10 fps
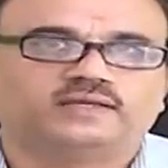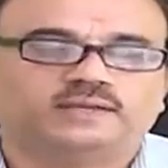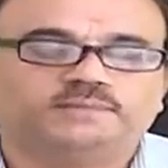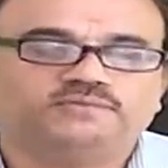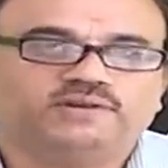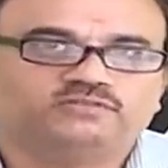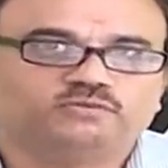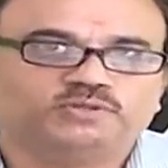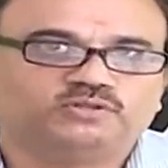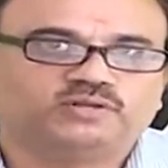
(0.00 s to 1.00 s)
ఎనిమిది వేల
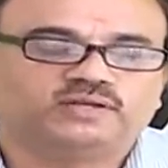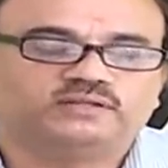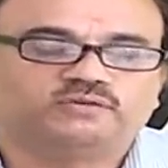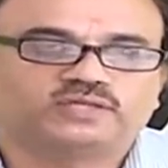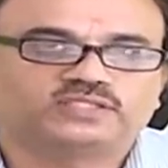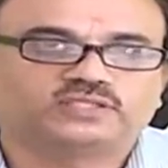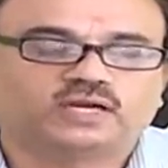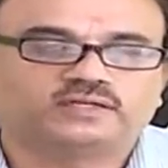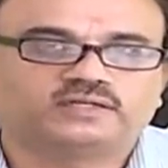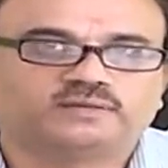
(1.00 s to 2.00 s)
తొమ్మిది వందల అనేది ఒక
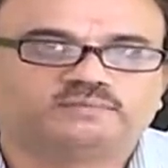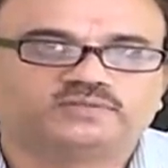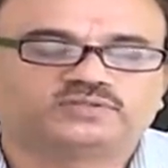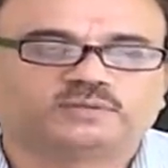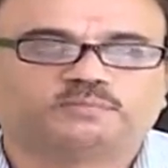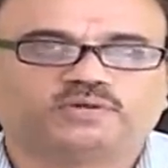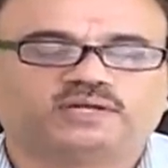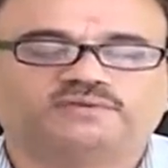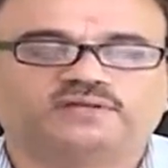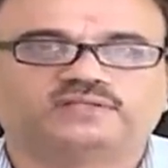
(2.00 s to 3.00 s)
షార్ట్ టర్మ్ సపోర్ట్
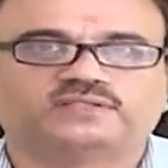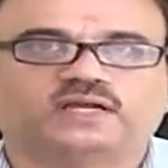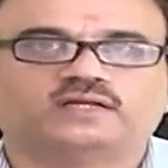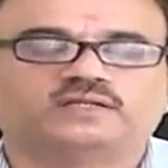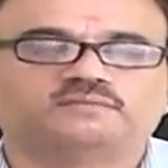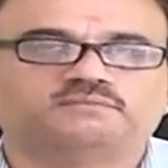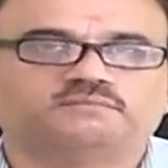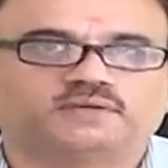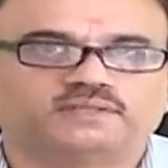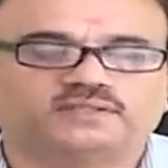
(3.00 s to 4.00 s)
లెవెల్ షార్ట్ టర్మ్
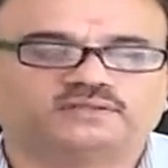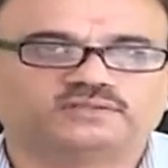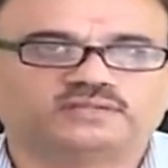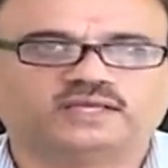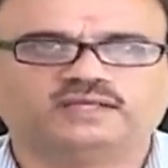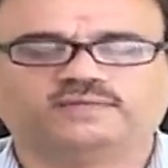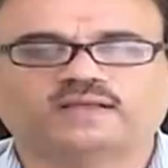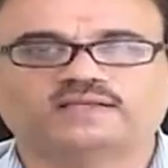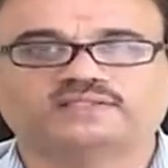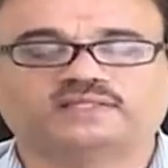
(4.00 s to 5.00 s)
మద్దతు స్థాయి
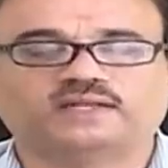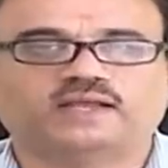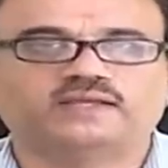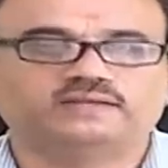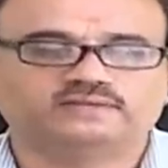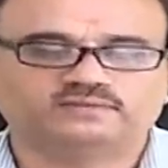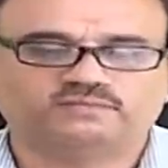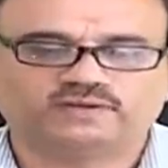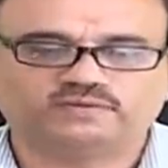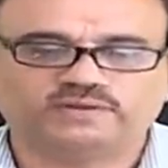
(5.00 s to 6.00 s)
ఆ స్థాయి
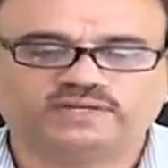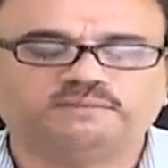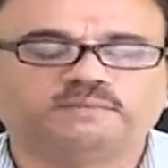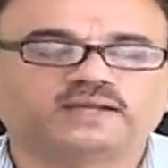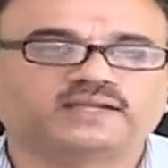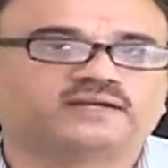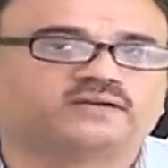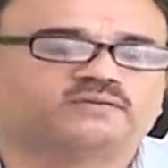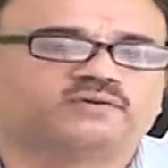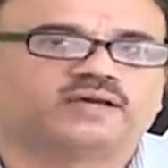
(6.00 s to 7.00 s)
వరకు వెళ్ళి
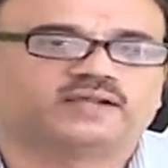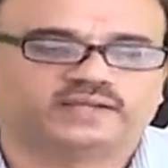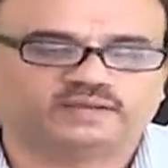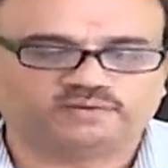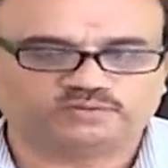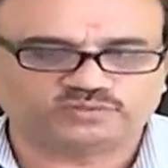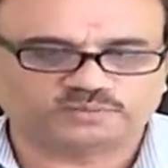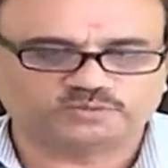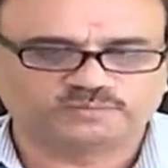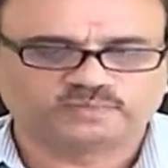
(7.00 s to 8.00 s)
మార్కెట్లో ఒక రికవరీ
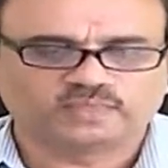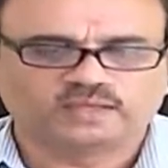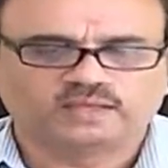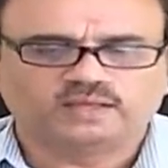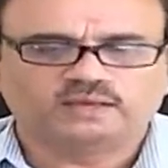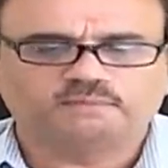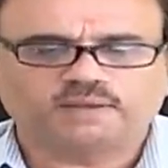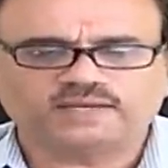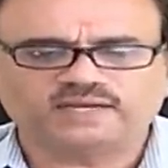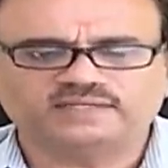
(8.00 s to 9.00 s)
చూసాము
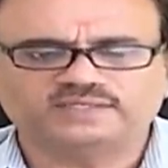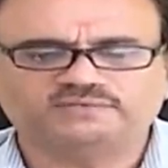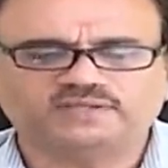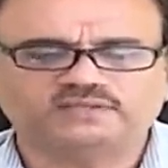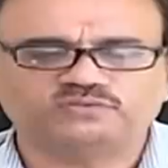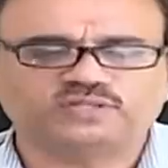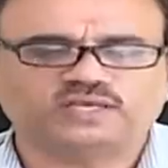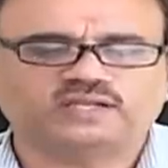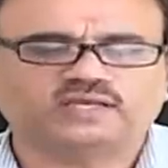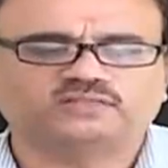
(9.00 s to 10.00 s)
మార్కెట్ చివరికి చూస్తే
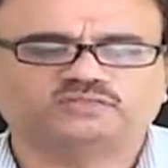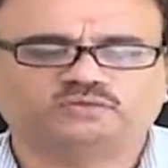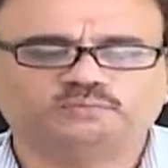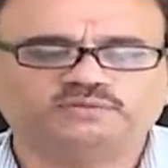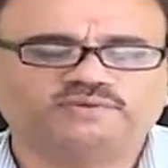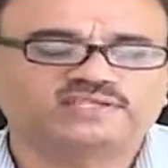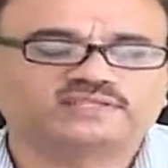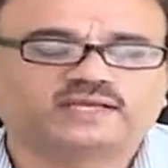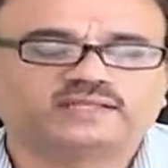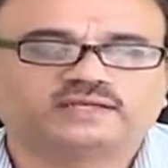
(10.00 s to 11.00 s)
కనుక తొమ్మిది వేల
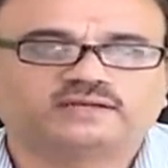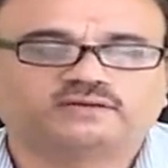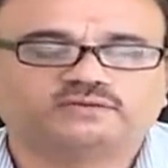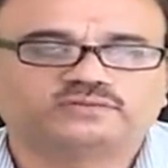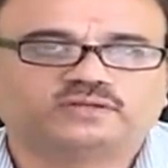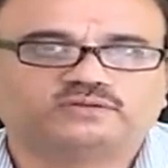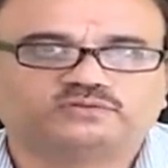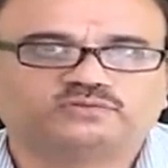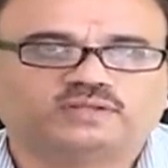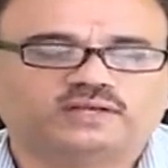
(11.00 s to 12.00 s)
స్థాయి దగ్గర క్లోజ్
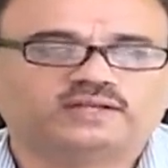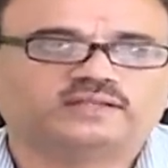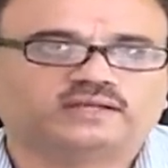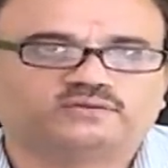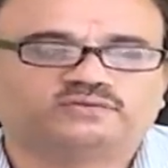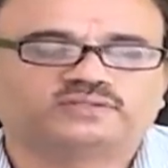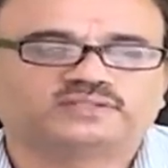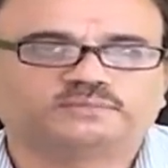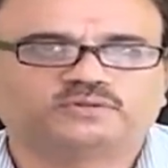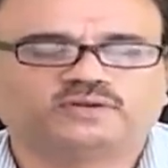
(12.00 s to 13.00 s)
అవుతుందా లేదా అనుకుంటున్న
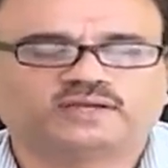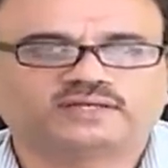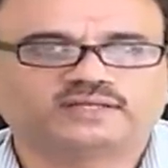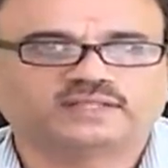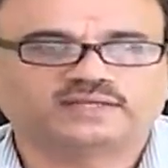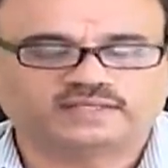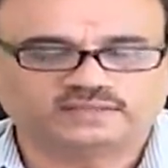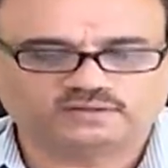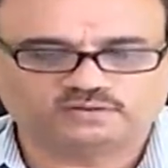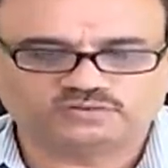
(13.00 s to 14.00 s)
సమయంలో కరెక్ట్గా దాని
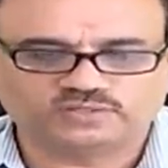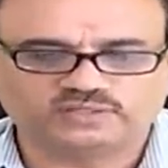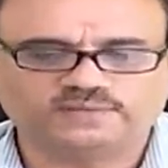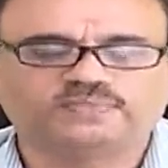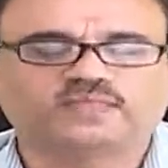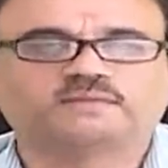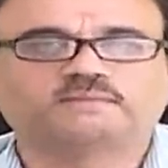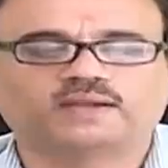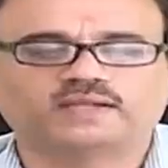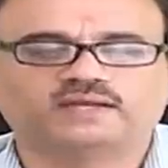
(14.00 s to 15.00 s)
కింద క్లోజ్ అయింది
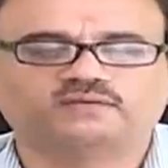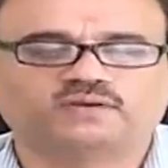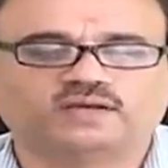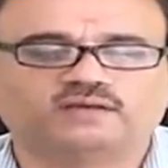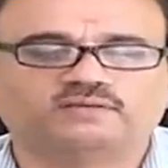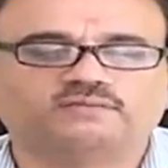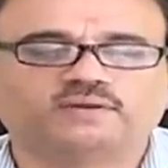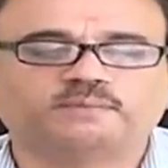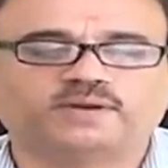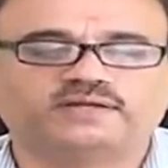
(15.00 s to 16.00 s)
మార్కెట్ ఒక
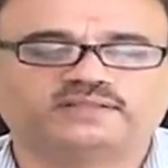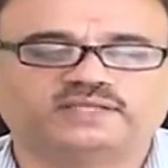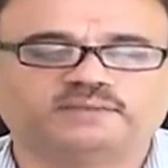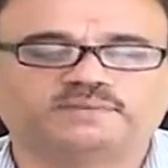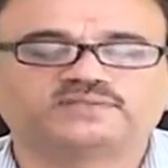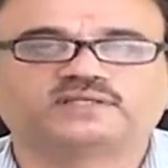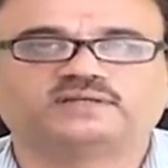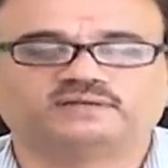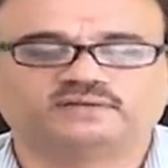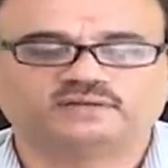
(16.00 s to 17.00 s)
వన్ పాయింట్ త్రీ
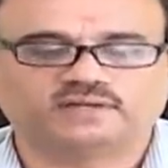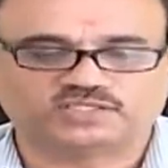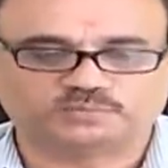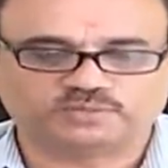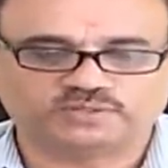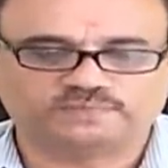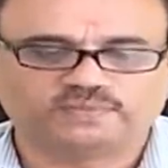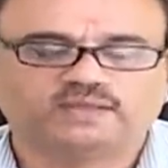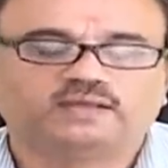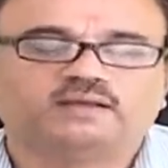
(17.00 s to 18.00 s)
పర్సెంట్ నష్టపోయింది
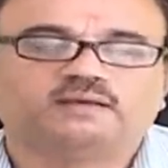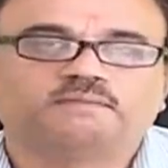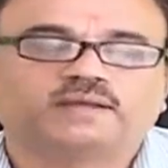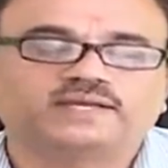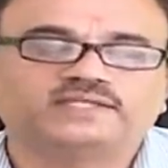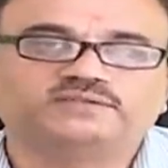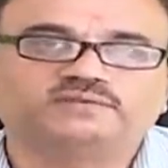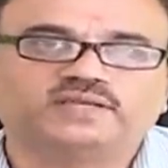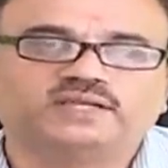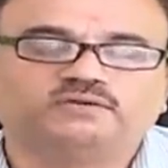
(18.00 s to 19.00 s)
మార్కెట్
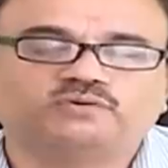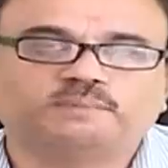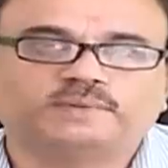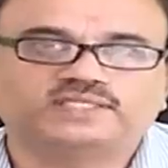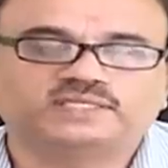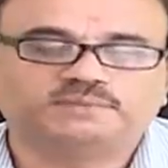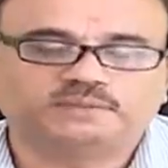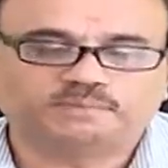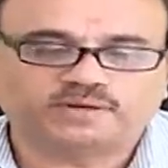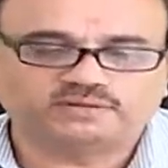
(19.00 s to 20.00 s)
చివరికి నూట
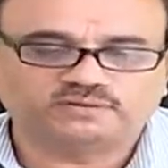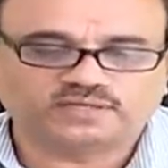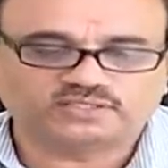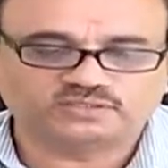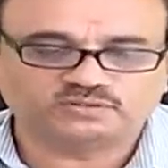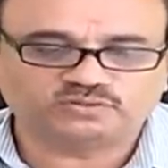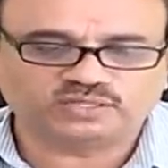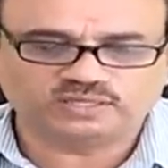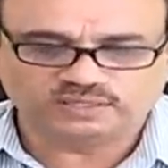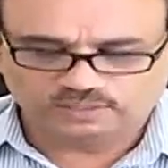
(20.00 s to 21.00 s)
పద్దెనిమిది పాయింట్లు నష్టంతో
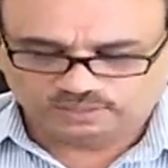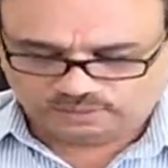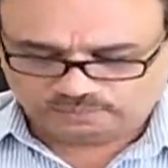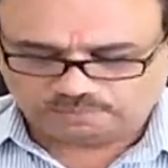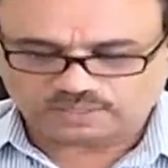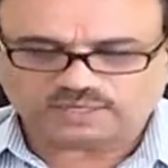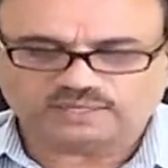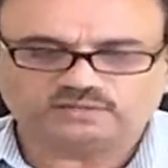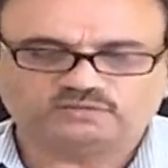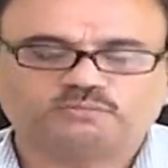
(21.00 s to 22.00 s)

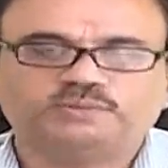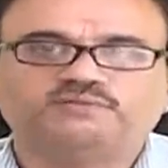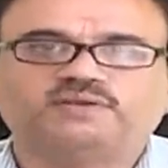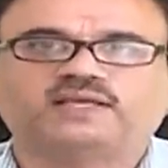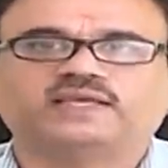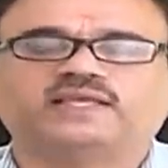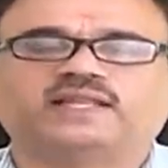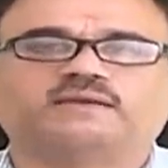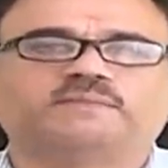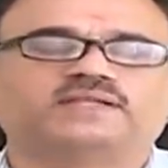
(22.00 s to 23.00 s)
మార్కెట్ తొమ్మిది వేల
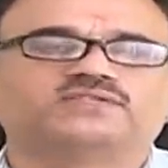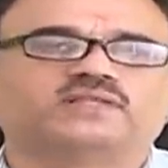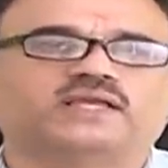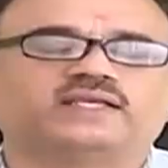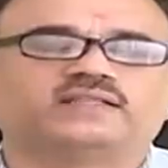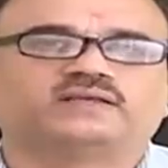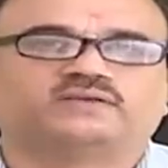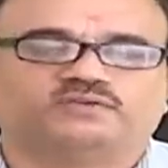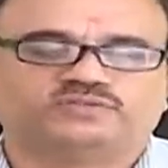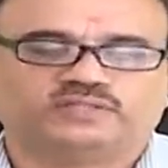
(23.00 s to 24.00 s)
కీలకమైన స్థాయి కింద
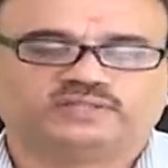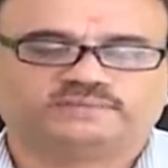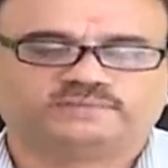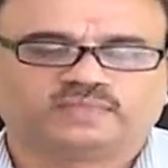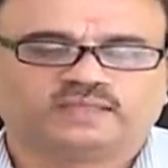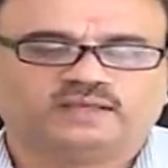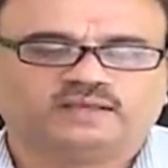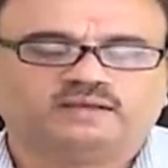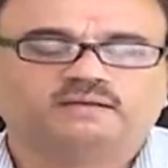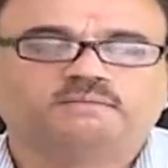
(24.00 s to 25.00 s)
క్లోజ్ అయింది
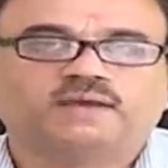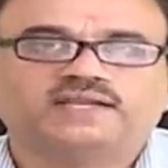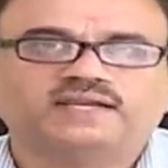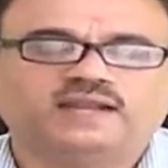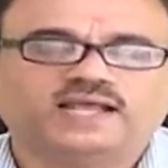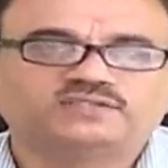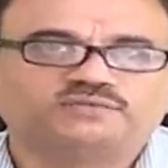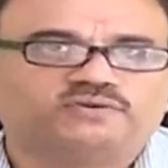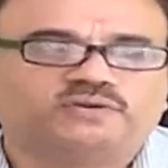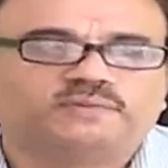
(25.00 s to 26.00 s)
మార్కెట్ లాస్ట్
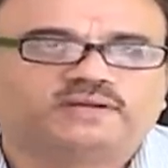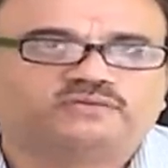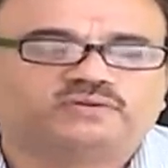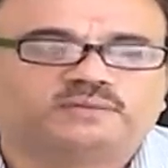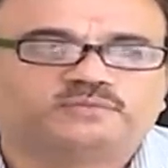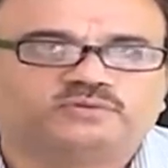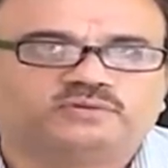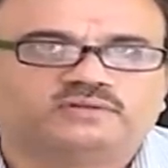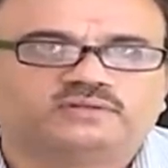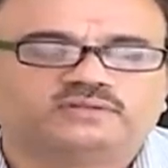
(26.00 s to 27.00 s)
వీక్ కూడా మనం అనుకున్నాము
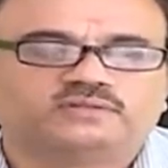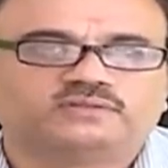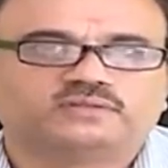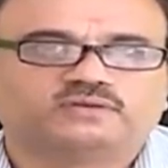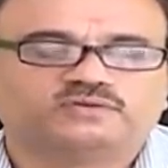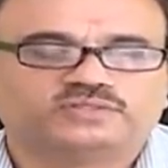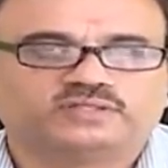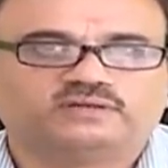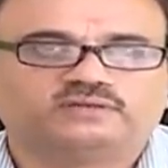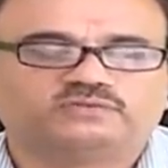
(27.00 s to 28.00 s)

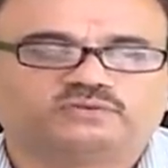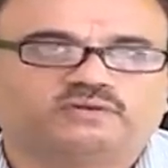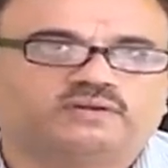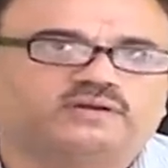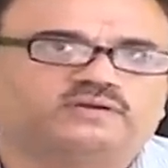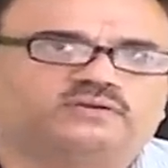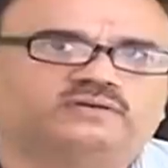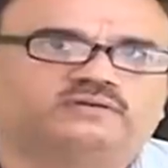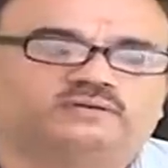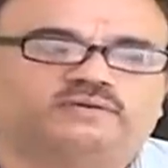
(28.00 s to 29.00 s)
క్లోజింగ్లో శుక్రవారం నాడు
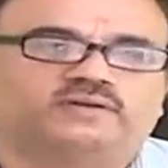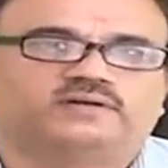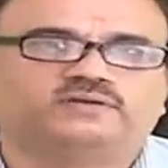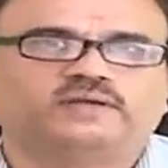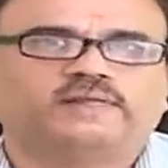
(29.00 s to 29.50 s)
గురువారం నాడు